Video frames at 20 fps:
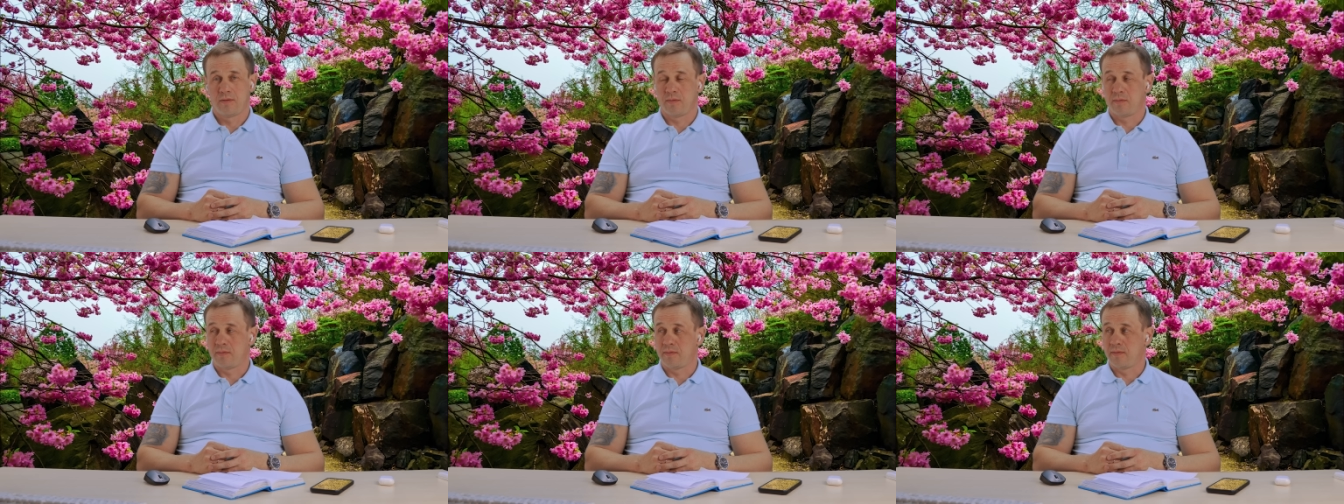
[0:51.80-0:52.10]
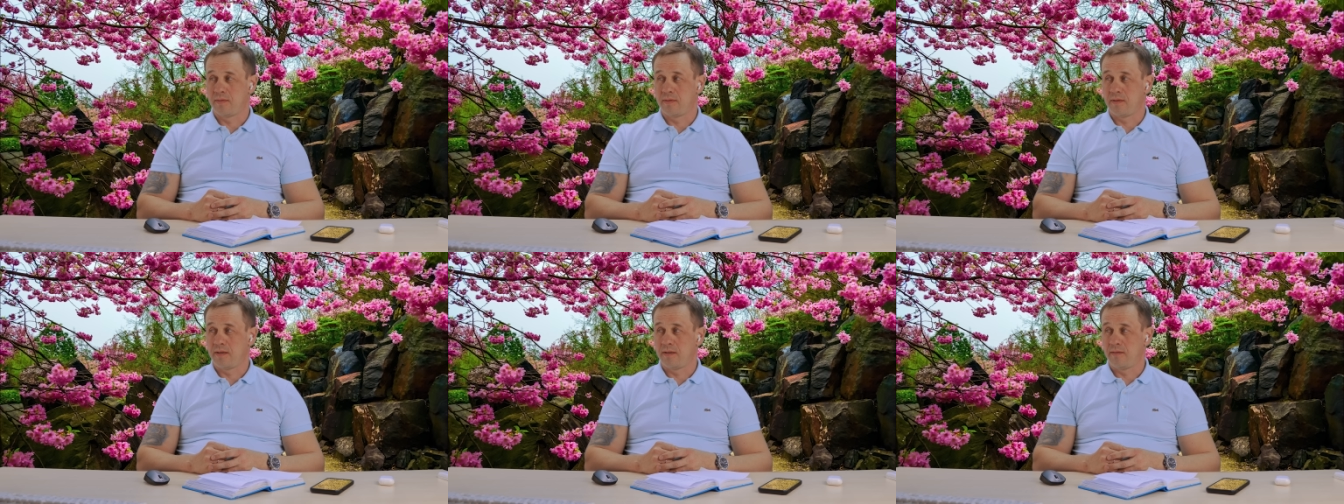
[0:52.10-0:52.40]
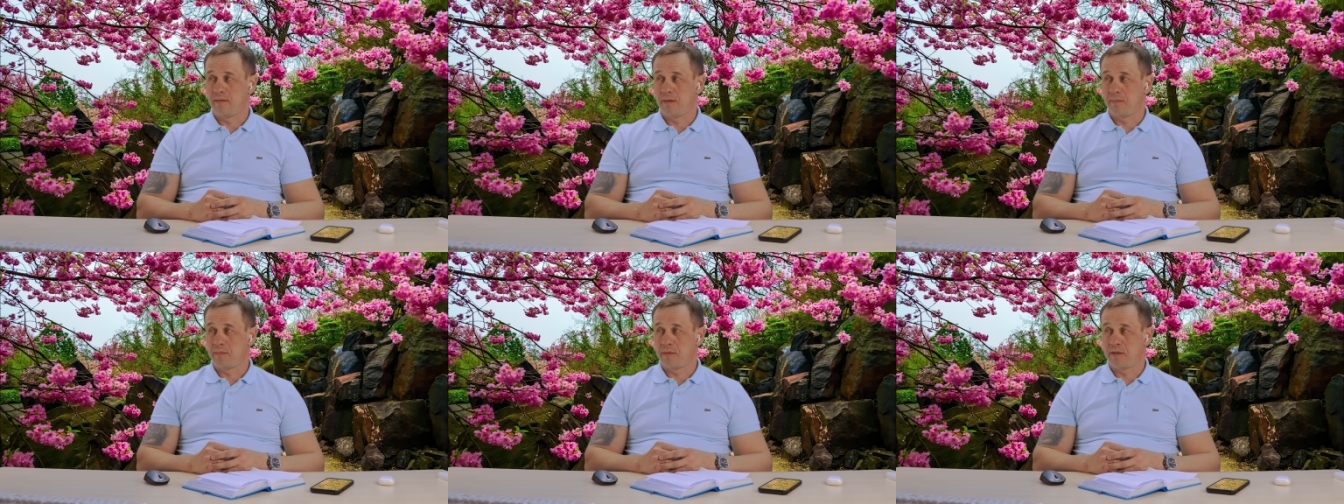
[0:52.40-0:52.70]
собственно
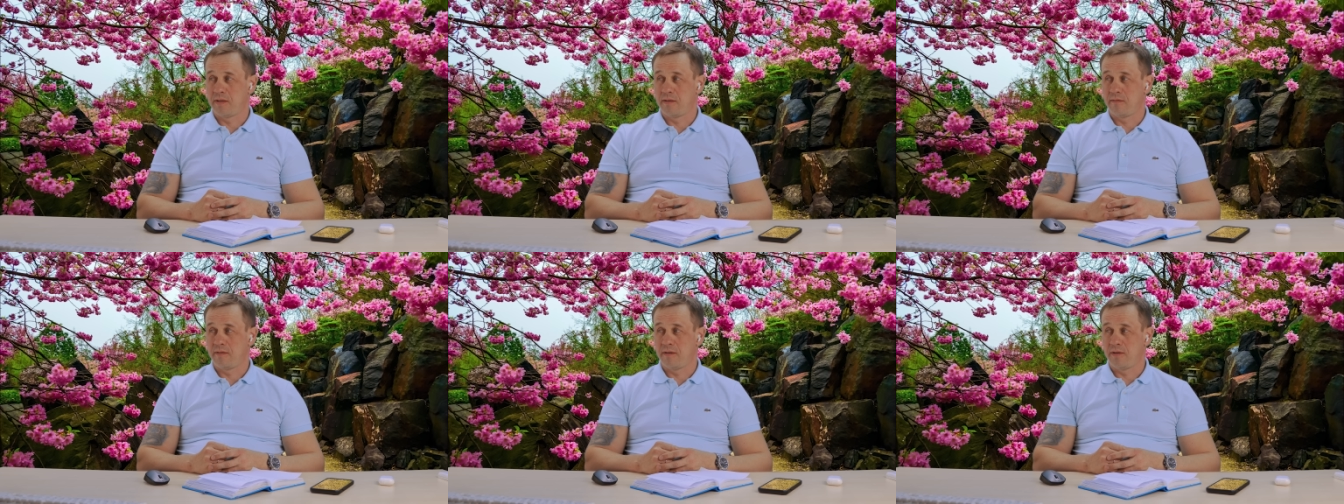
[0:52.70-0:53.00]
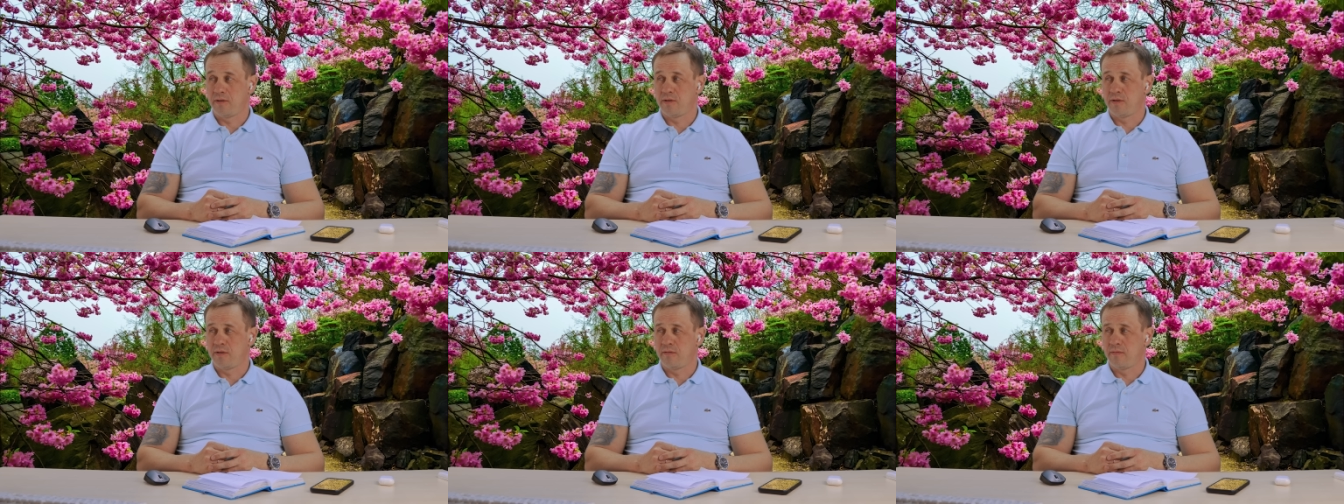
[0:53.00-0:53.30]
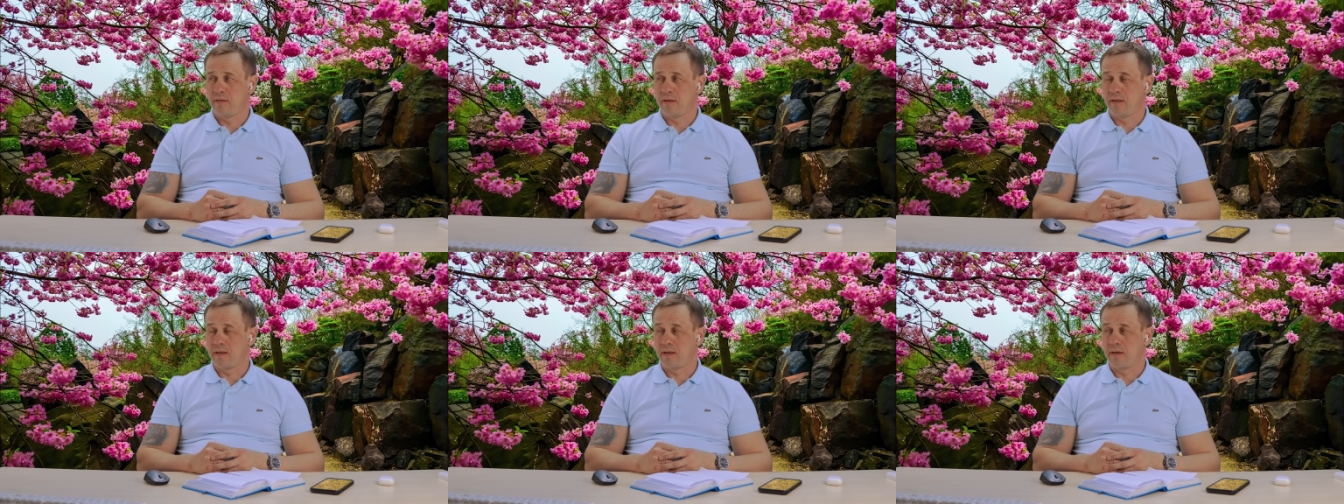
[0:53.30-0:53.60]
говоря,
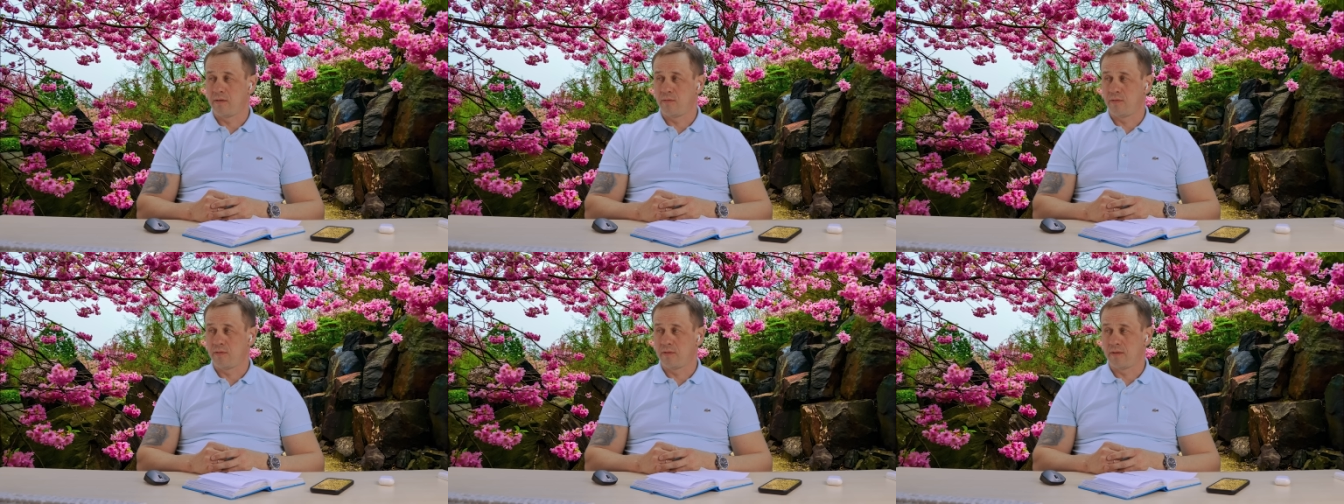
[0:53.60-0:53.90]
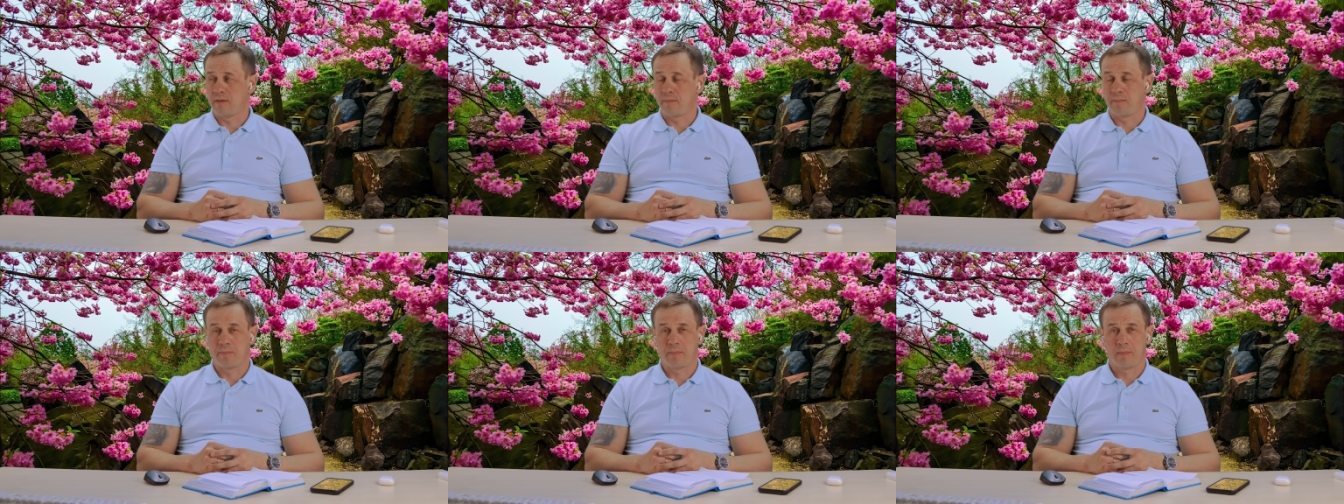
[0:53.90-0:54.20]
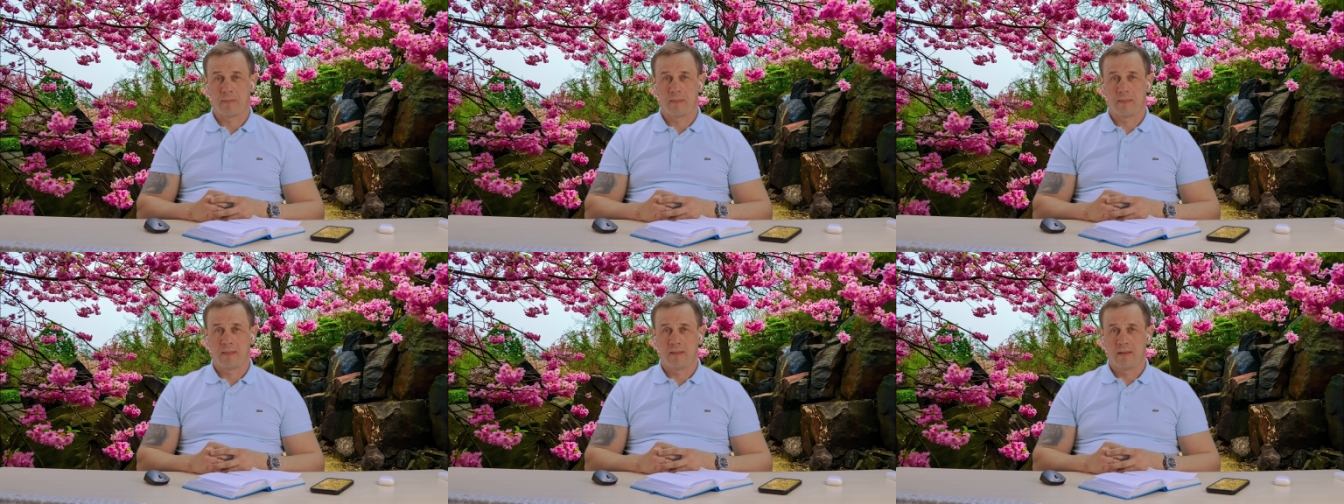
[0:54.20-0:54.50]
противоречивое какое-то
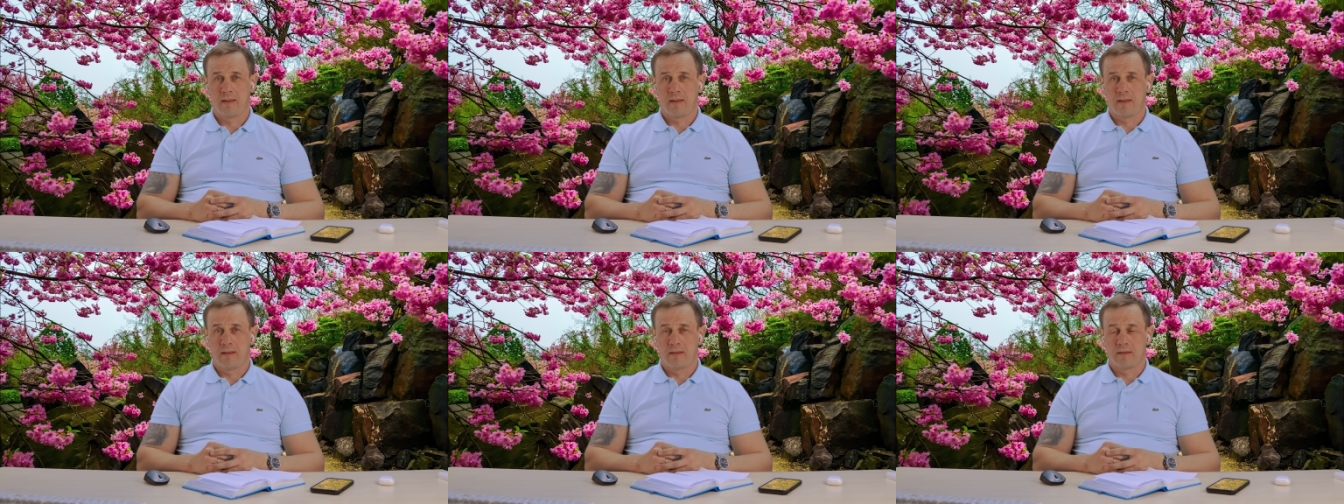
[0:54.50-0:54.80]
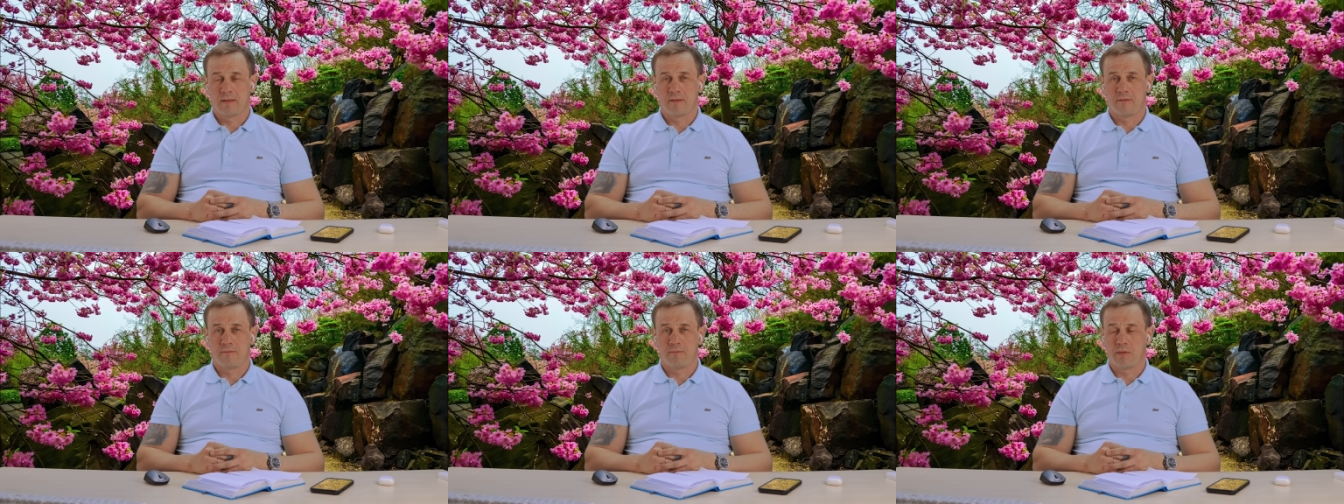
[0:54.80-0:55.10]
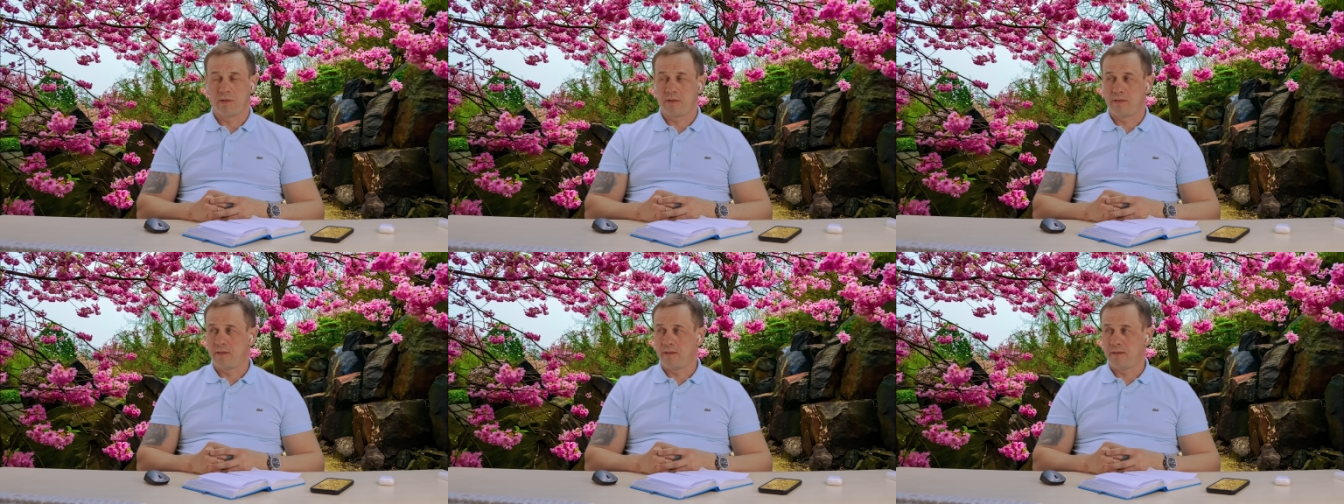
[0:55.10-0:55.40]

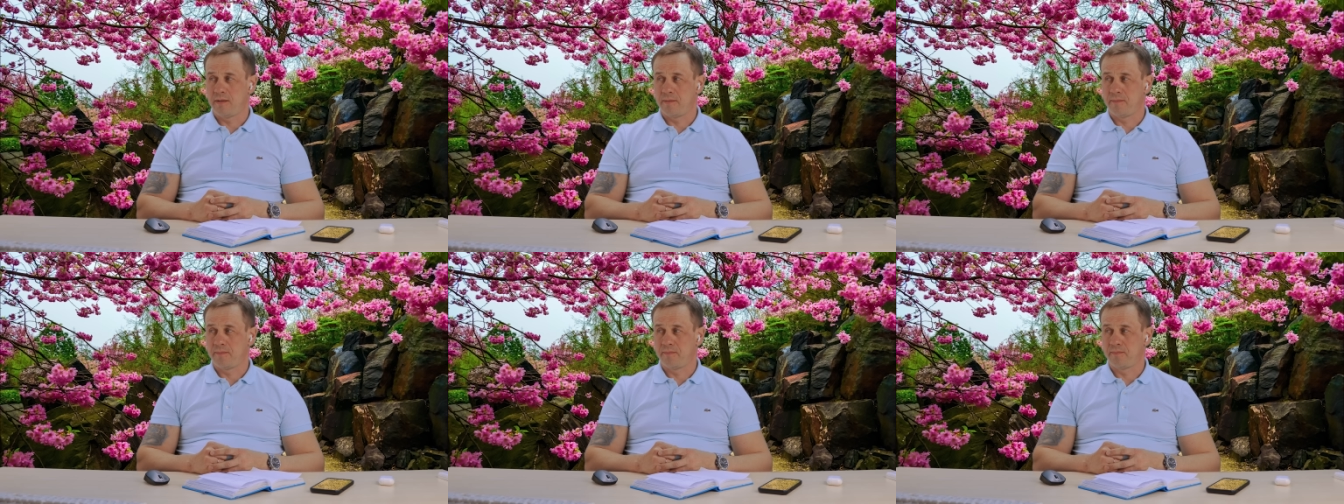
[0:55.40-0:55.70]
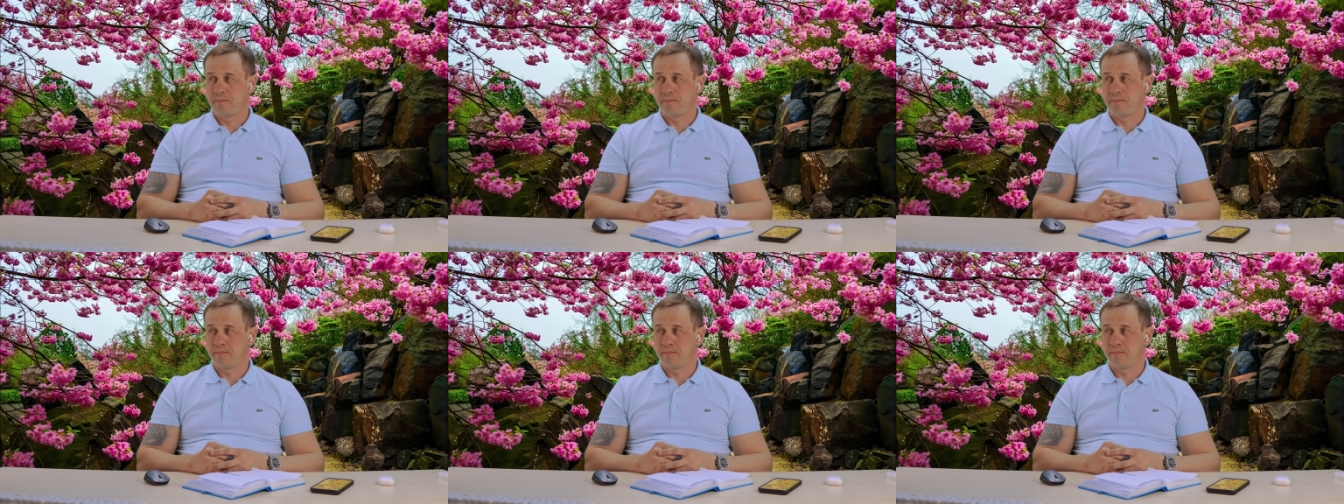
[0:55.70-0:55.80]
совпадение.